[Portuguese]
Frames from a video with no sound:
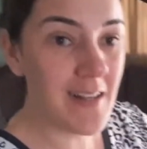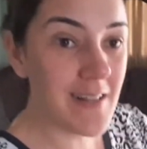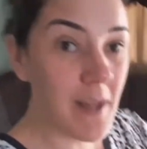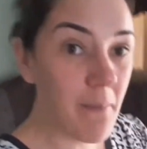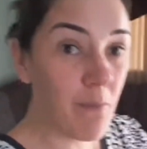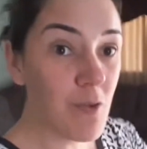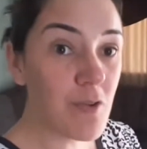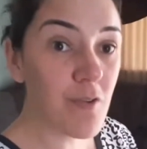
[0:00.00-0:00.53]
ele
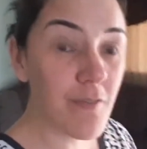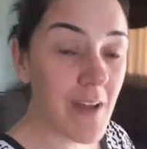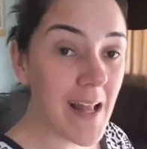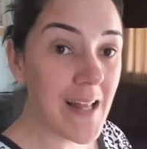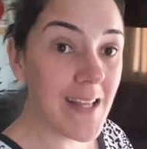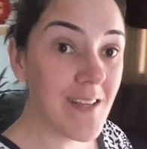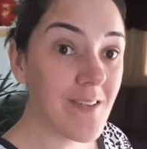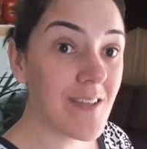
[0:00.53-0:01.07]
tá muito
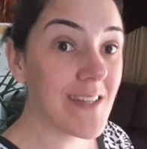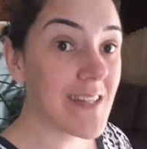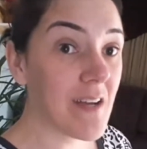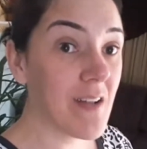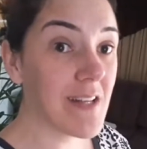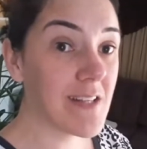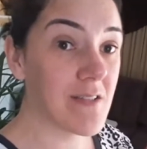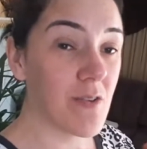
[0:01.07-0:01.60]
velhinho, então
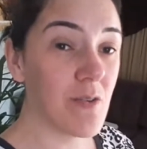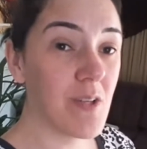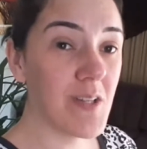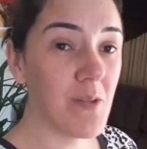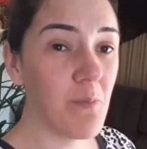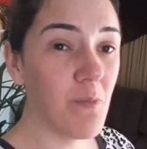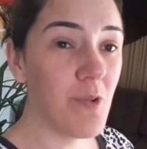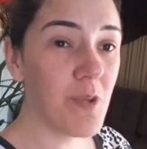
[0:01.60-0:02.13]
ele tá
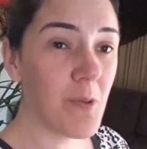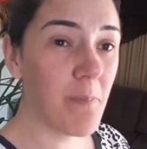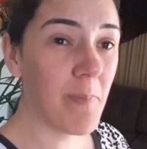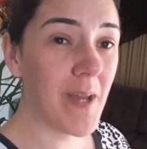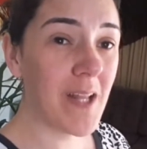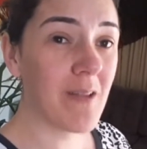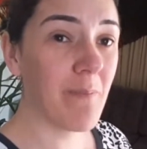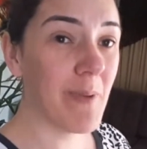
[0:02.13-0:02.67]
soltando muito
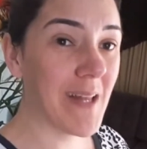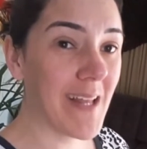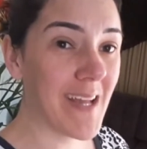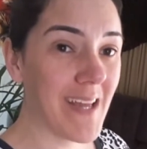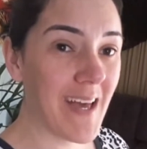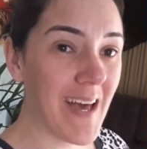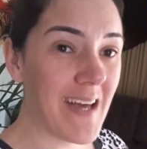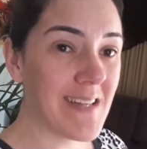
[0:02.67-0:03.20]
pelo pela
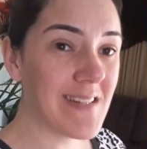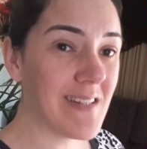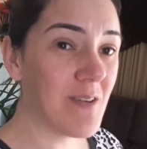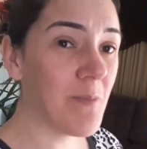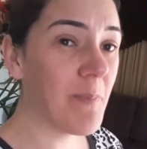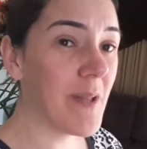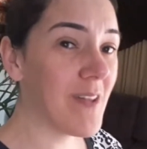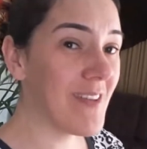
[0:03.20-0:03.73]
casa e
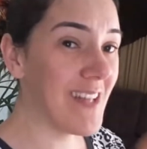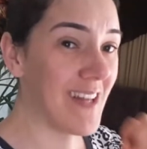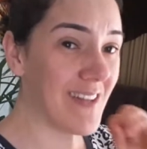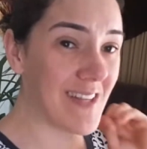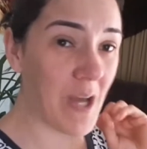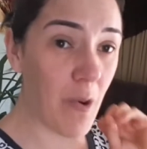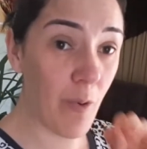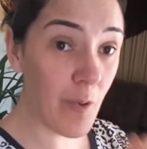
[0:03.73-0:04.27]
o pelo dele
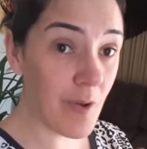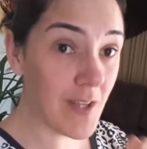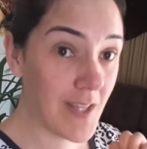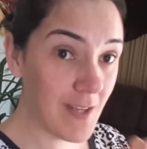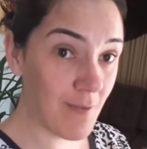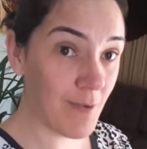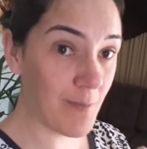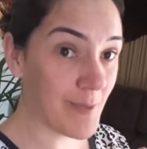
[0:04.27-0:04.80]
tá
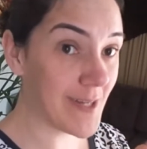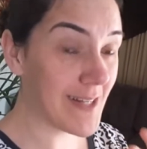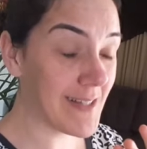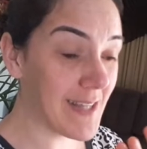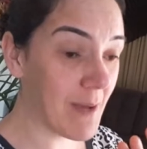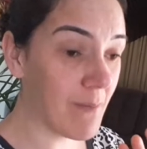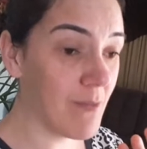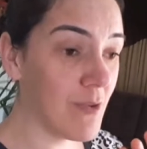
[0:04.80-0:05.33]
horrível, porque
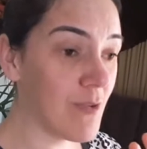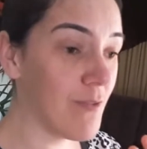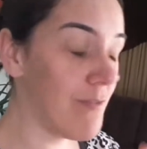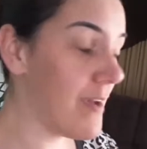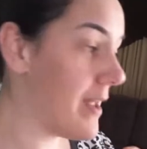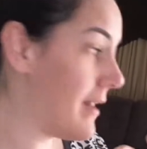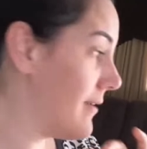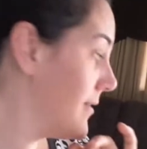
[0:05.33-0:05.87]
ele tá muito
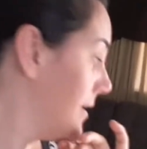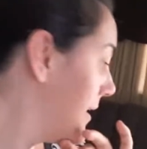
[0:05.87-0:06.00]
velho.